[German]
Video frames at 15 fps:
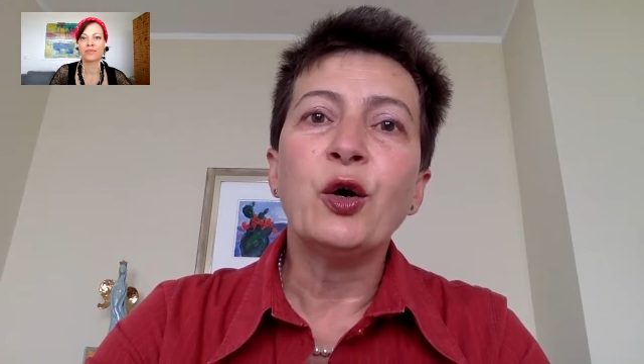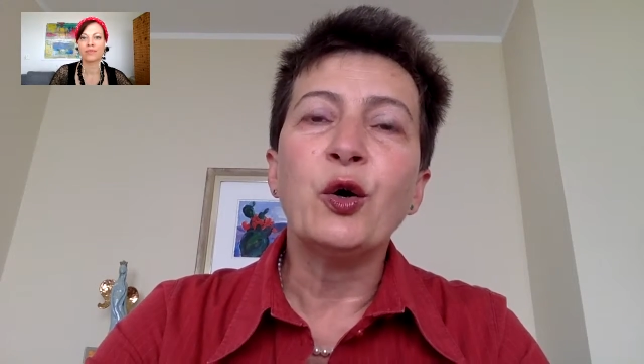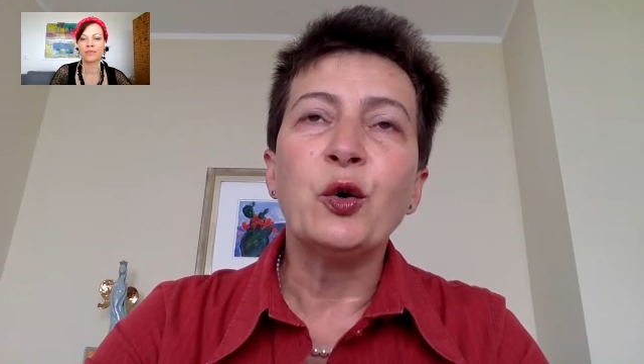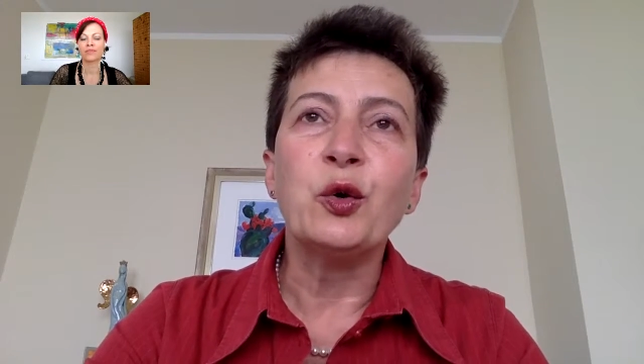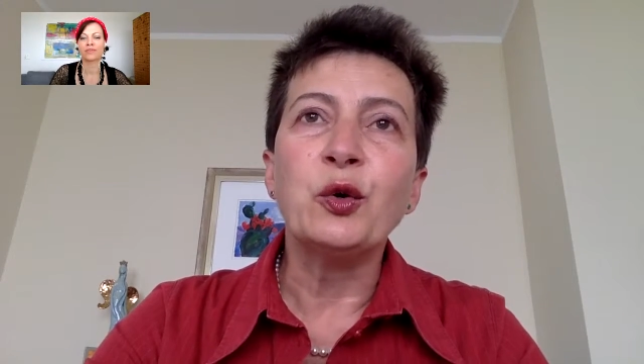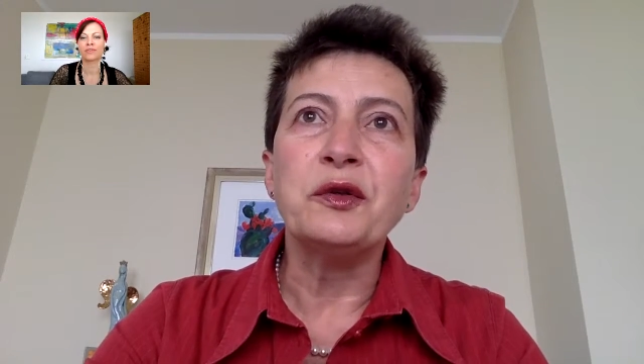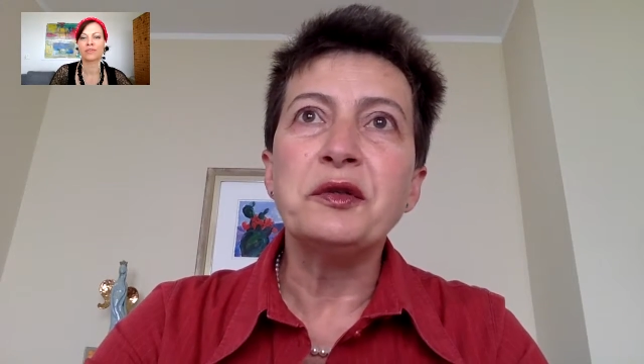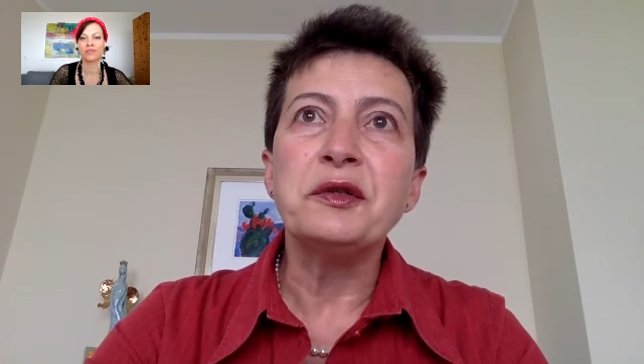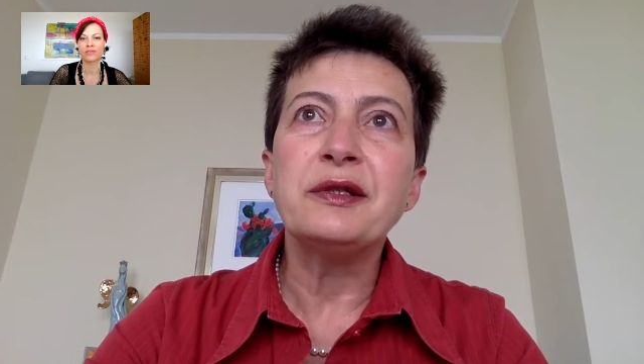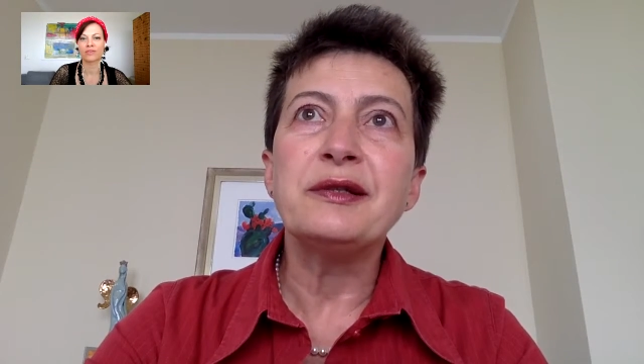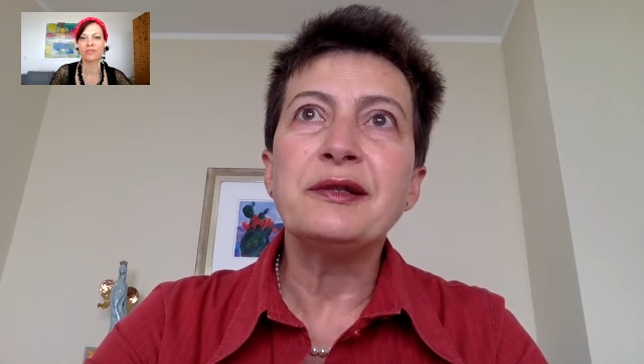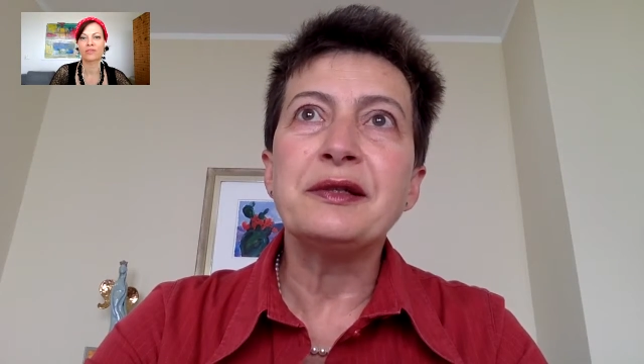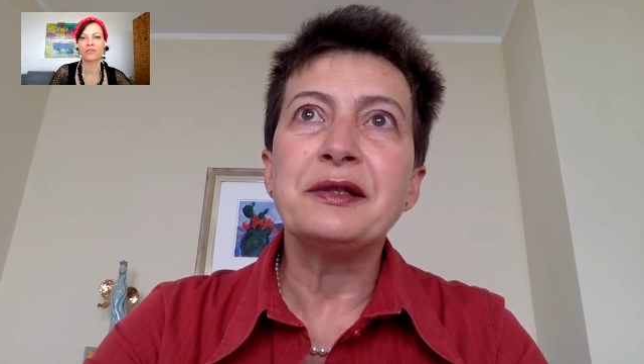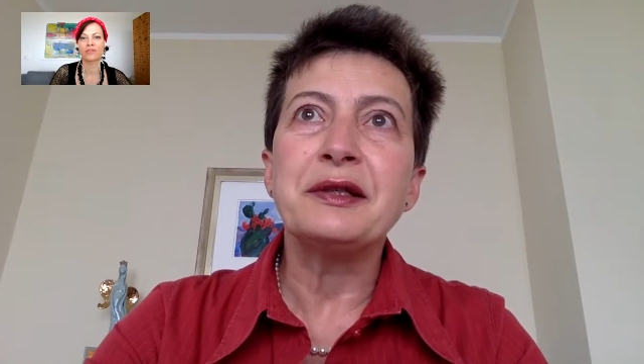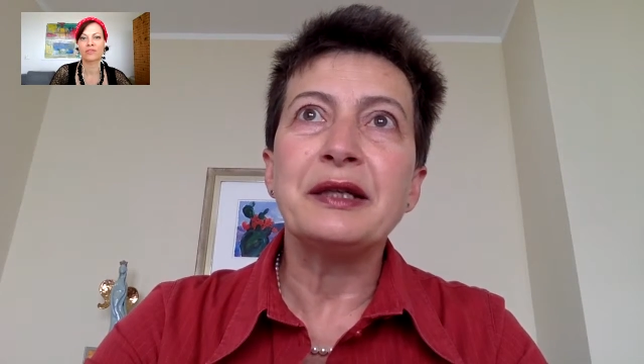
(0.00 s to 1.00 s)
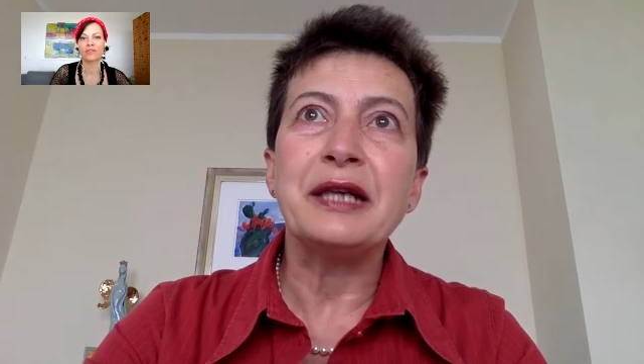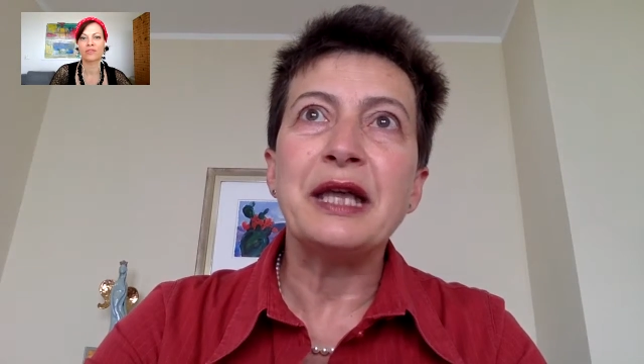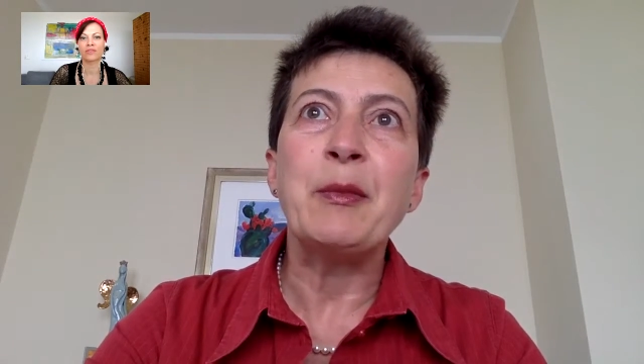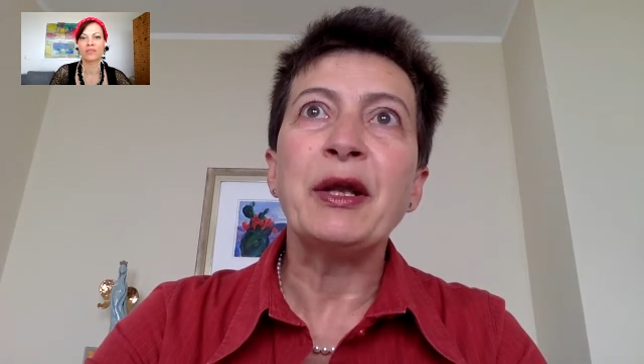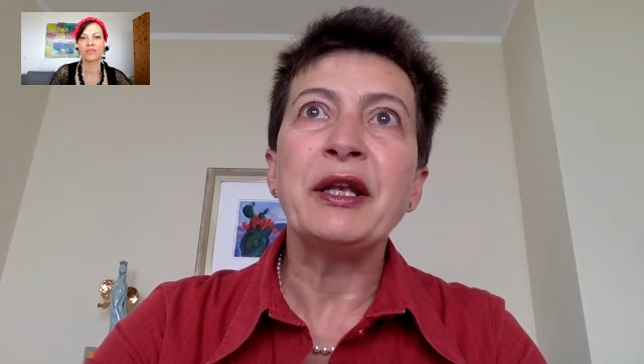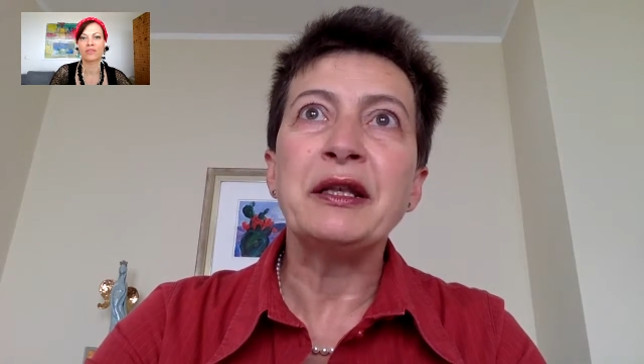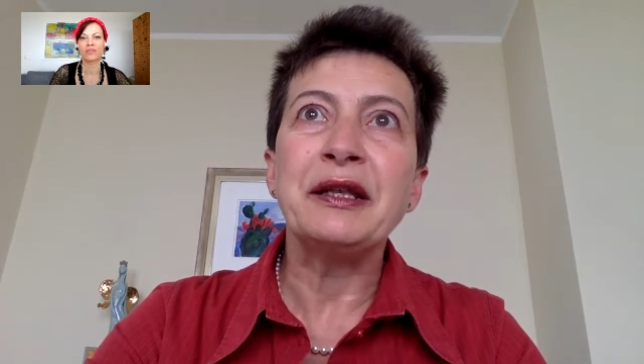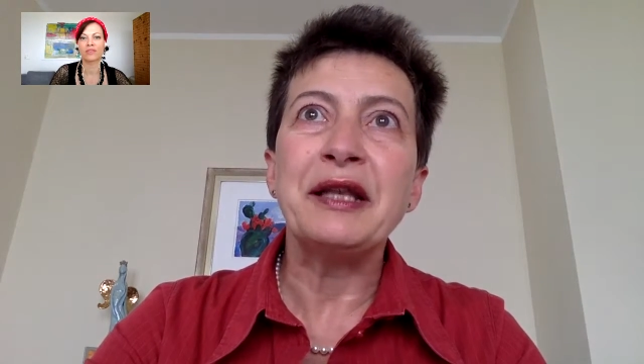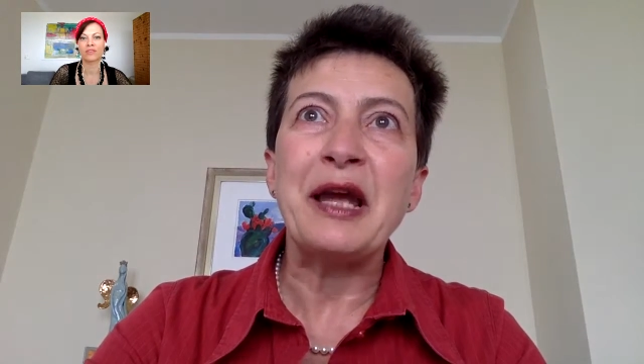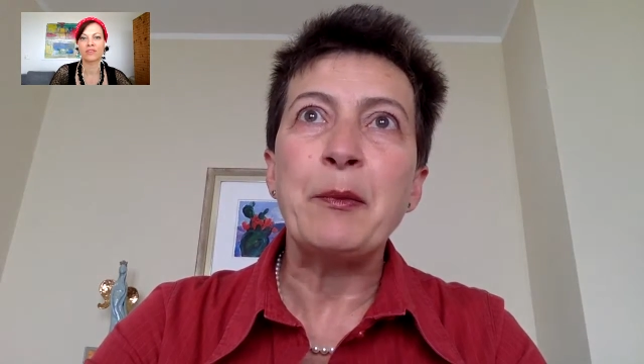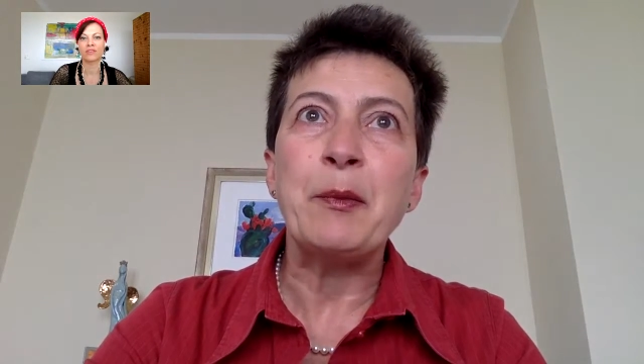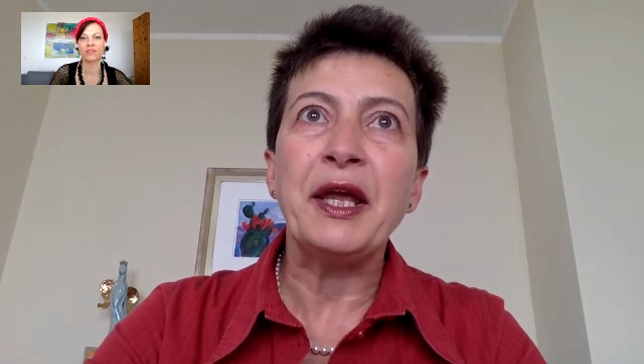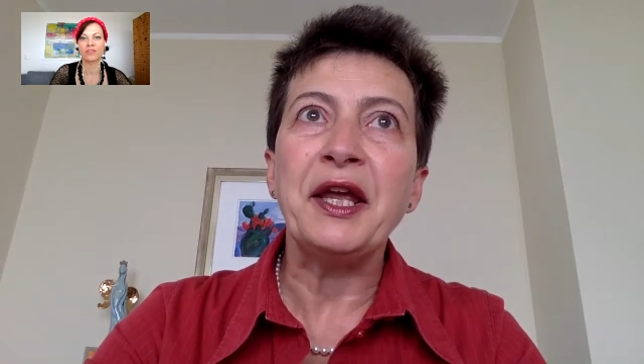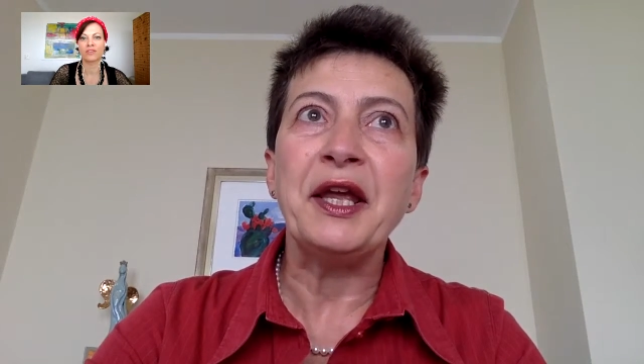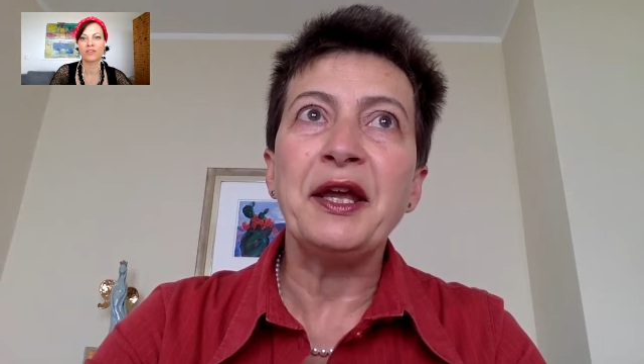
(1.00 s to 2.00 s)
und jemanden, der
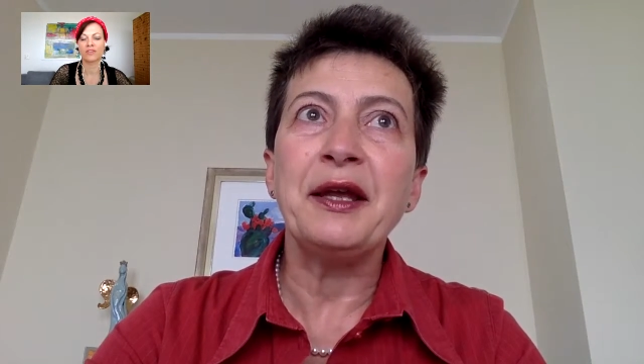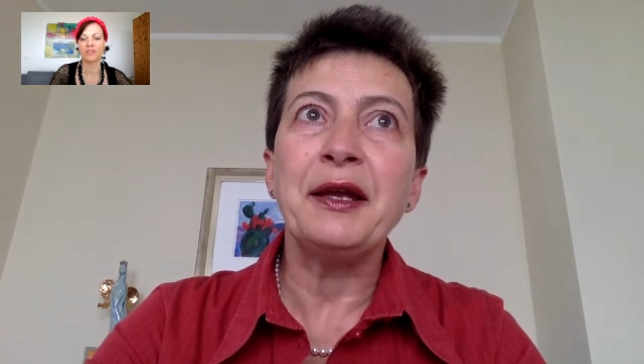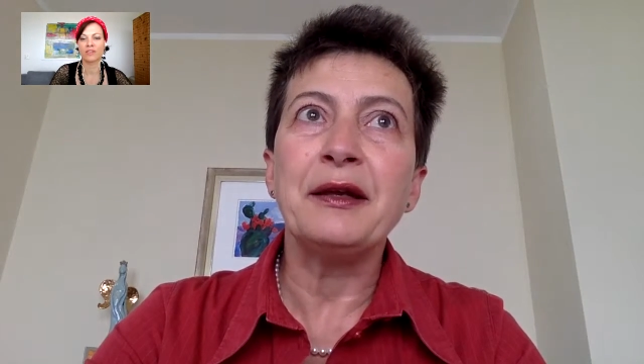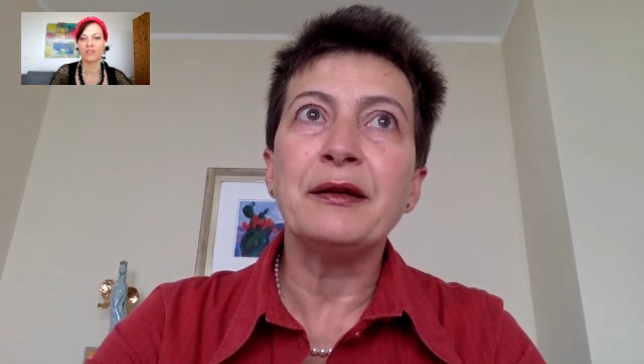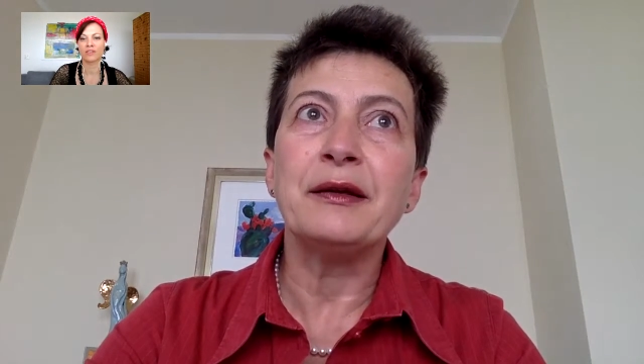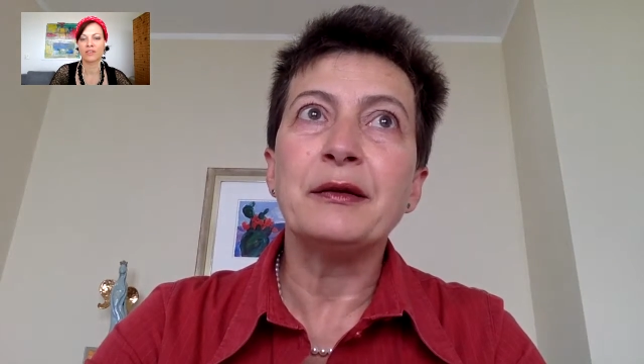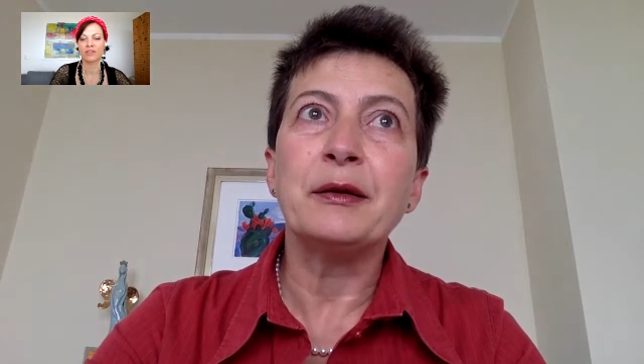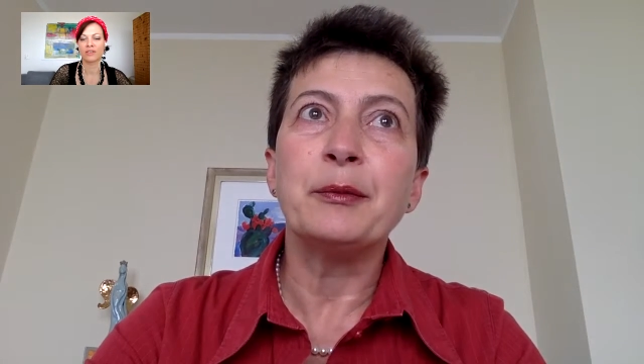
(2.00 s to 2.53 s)
mich